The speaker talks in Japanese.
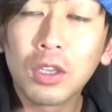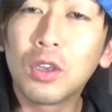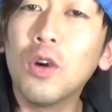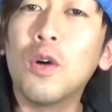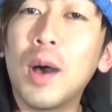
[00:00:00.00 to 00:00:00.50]

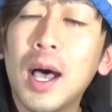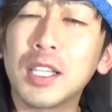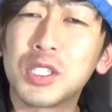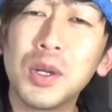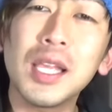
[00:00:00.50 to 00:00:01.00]
今日は
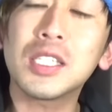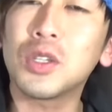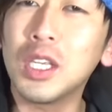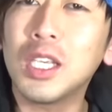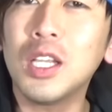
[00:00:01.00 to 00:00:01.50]
10連ちょっ
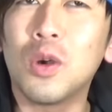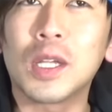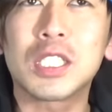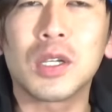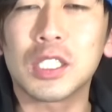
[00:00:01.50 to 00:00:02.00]
と一気に終
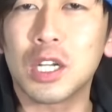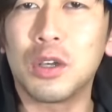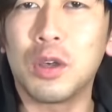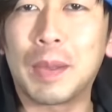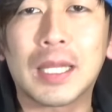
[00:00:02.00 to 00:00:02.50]
わっちゃうガチャ
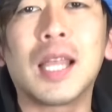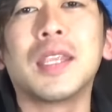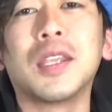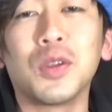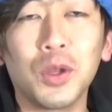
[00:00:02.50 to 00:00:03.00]
の
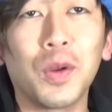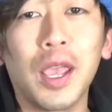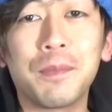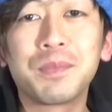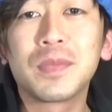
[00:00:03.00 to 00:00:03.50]
パターンなんだよね、これ。